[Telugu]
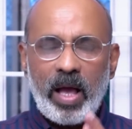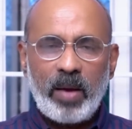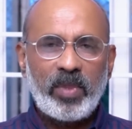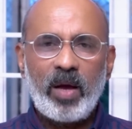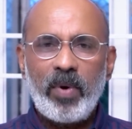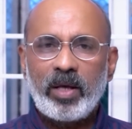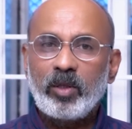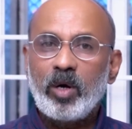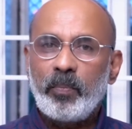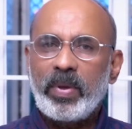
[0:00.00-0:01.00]

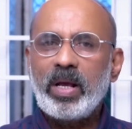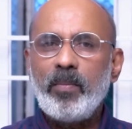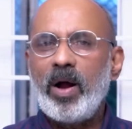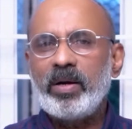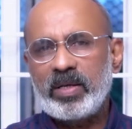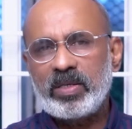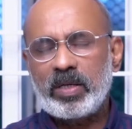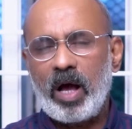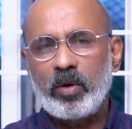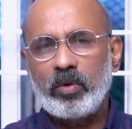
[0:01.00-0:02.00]
అహ్మదాబాద్లో పింక్ బాల్ టెస్ట్
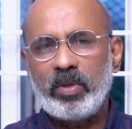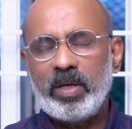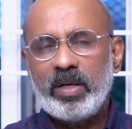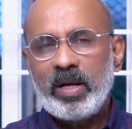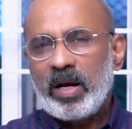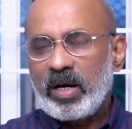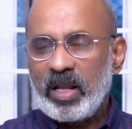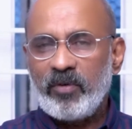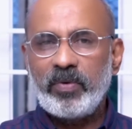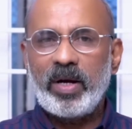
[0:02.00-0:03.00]
కానుంది
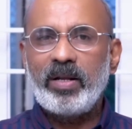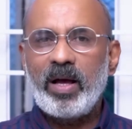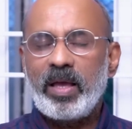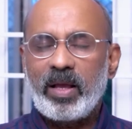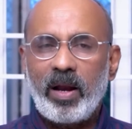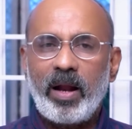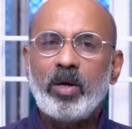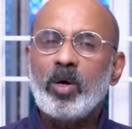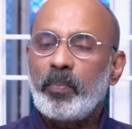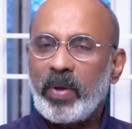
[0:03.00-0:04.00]
డెఫినెట్గా
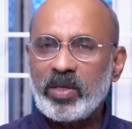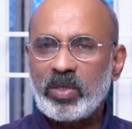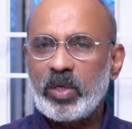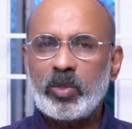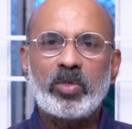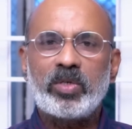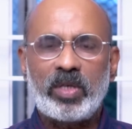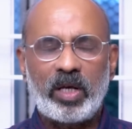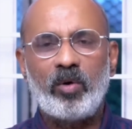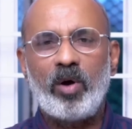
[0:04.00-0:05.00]
ఇంగ్లాండ్కు పేస్ రిసోర్సెస్
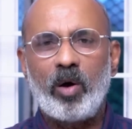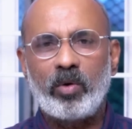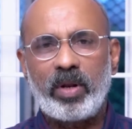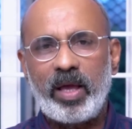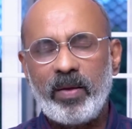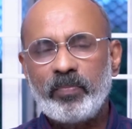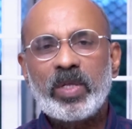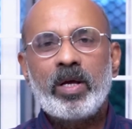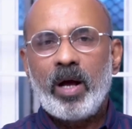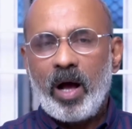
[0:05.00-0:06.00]
ఎక్కువగా ఉన్నాయి
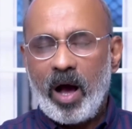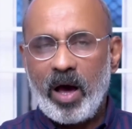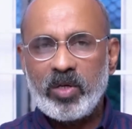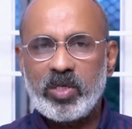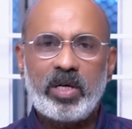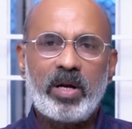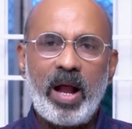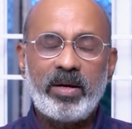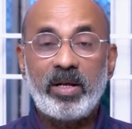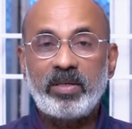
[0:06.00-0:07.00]
ఆర్చర్
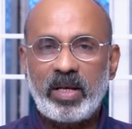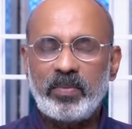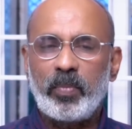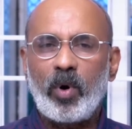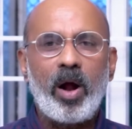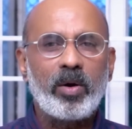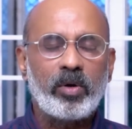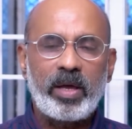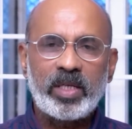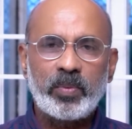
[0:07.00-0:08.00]
ఆండర్సన్ బ్రాడ్
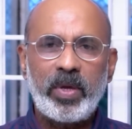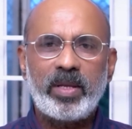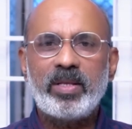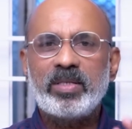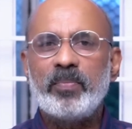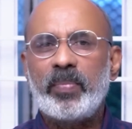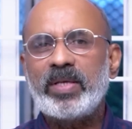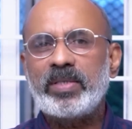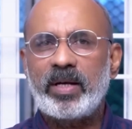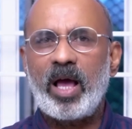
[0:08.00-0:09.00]
ఒక ఎక్స్పీరియన్స్డ్
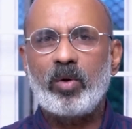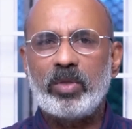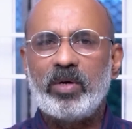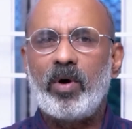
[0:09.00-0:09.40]
పేస్ అటాక్ ఉంది